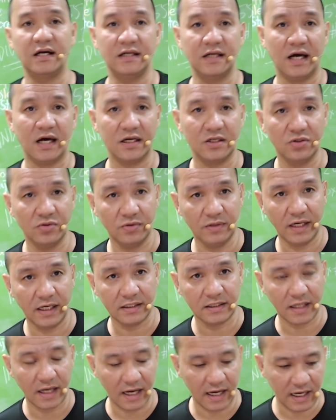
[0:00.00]
Ang nakasulat
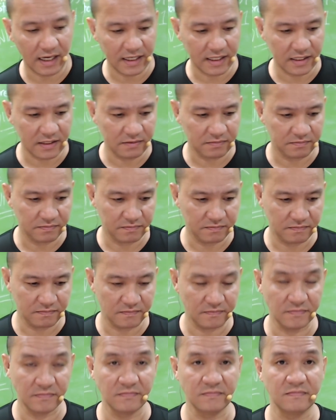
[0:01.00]
ay
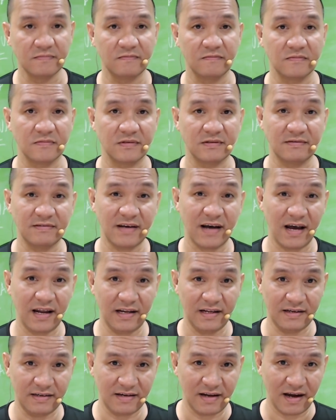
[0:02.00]

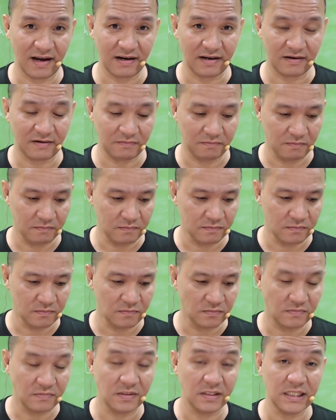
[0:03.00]
calendar,
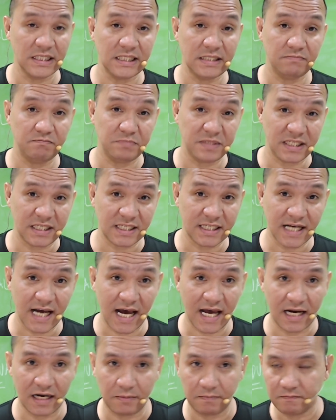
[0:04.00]

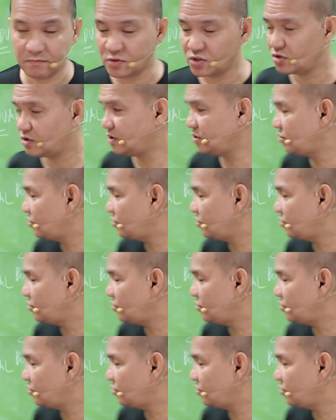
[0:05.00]
fiscal. So, ang